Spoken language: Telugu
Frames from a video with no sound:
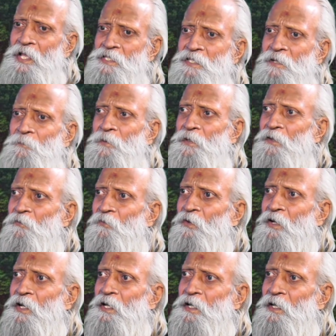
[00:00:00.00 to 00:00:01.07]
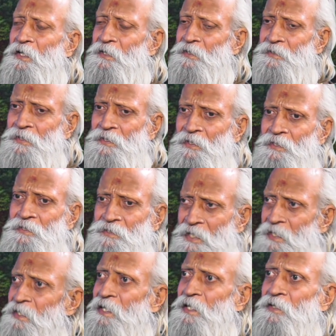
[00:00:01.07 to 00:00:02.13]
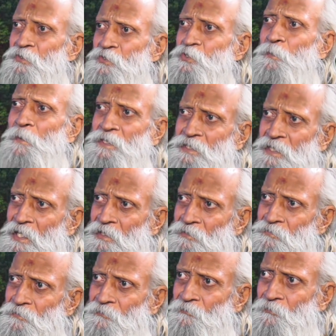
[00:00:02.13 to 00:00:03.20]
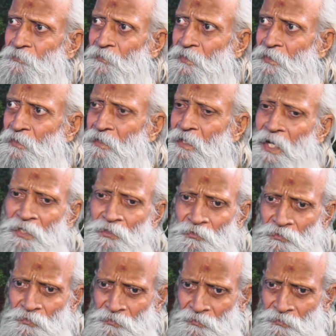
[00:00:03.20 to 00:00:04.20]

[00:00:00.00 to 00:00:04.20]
అని చెప్పి ఒక తగిన రుజుపత్రాలు అటు